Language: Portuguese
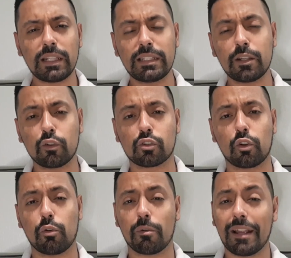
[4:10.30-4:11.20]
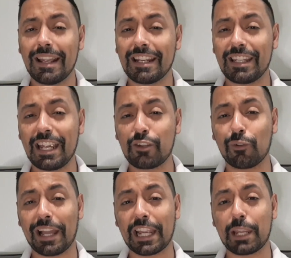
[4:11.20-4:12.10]
E se gostou,
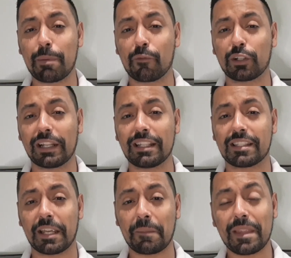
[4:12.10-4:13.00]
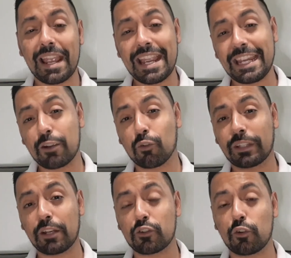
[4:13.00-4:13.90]
deixe o like para fortalecer. E
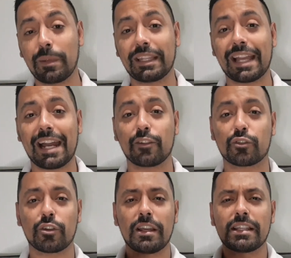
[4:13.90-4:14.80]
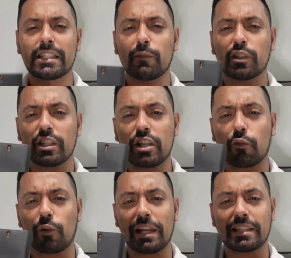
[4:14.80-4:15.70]
contem nos comentários se você já
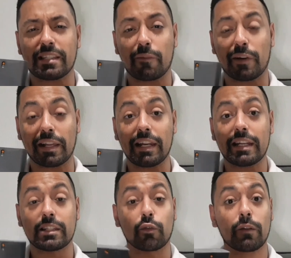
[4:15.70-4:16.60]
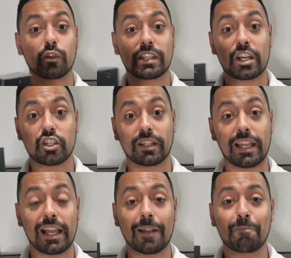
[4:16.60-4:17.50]
conhece essa fragrância, o que você acha
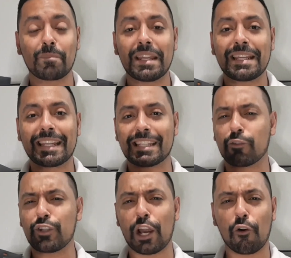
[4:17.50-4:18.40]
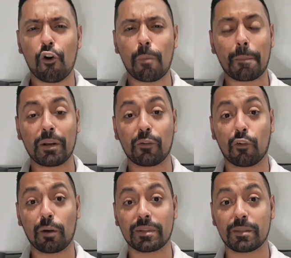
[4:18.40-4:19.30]
dela, questão de aroma,
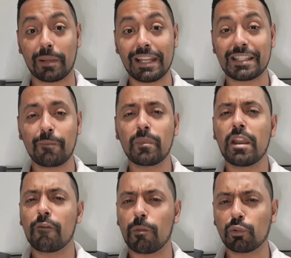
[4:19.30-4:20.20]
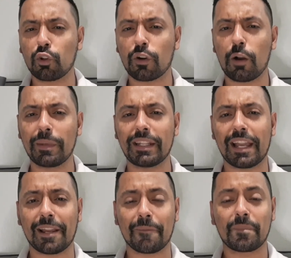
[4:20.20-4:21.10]
performance, beleza? Vamos trocar uma
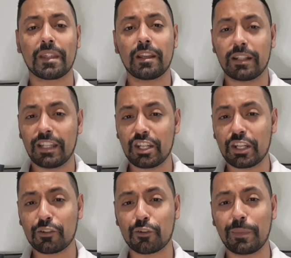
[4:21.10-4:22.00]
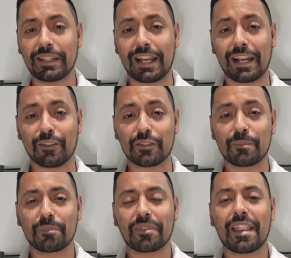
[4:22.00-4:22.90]
ideia. Deixe aí nos comentários.
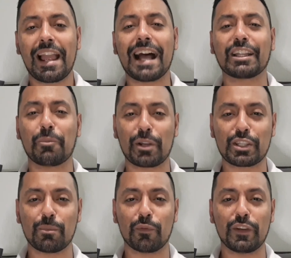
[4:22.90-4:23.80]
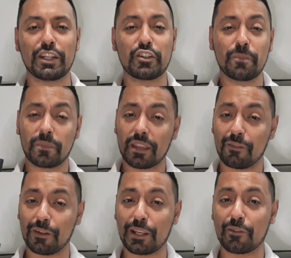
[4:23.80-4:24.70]
Até o próximo vídeo.
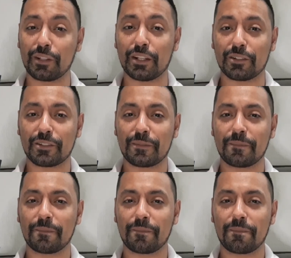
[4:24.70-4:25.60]
Fique com Deus.